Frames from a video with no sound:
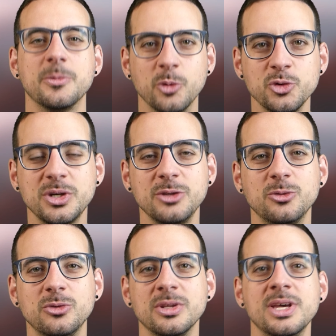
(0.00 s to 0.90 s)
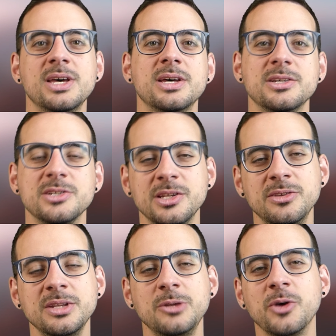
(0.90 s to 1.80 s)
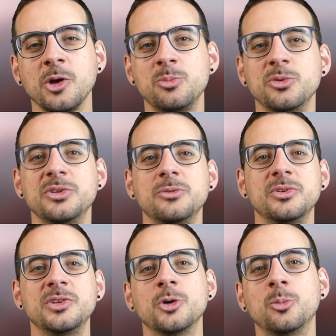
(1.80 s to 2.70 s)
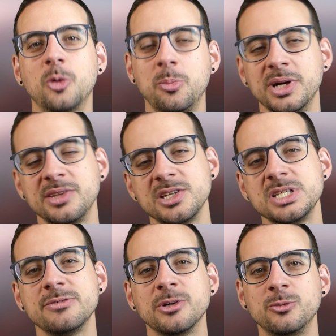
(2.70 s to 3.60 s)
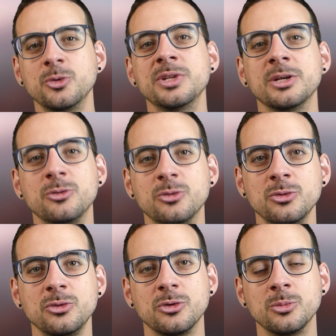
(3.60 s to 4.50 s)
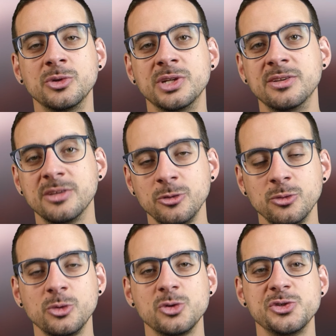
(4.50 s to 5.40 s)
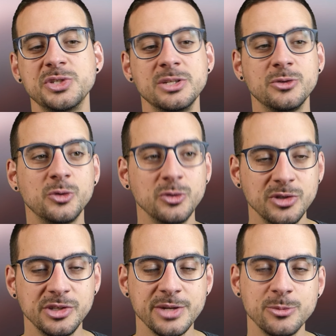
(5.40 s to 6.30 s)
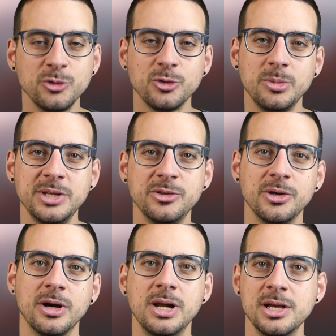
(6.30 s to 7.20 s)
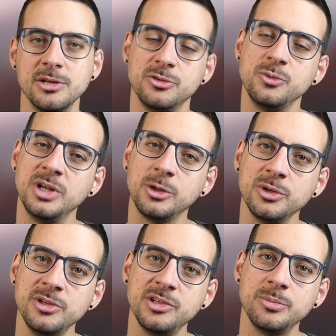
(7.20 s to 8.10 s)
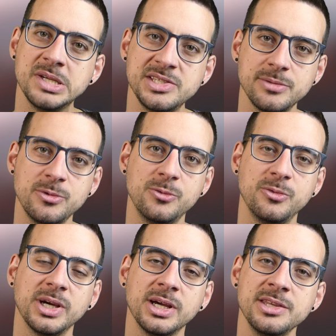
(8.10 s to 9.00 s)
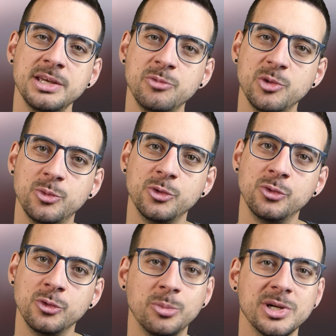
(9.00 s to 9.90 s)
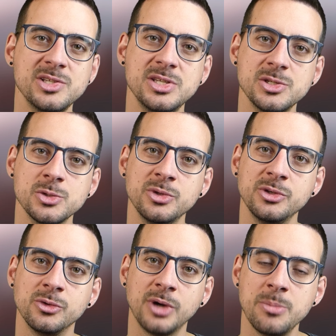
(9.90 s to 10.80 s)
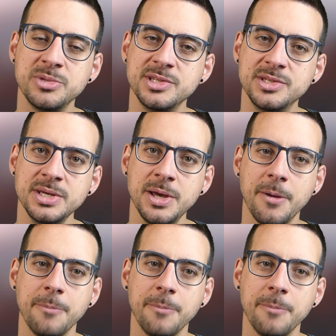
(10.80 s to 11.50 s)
Bonjour à tous J'ai décidé de faire une petite vidéo pour partager avec vous une astuce de modélisation que j'utilise quotidiennement sur Blender. Si vous ne la connaissez pas, ça va vous faire gagner un petit peu de précision et de rapidité.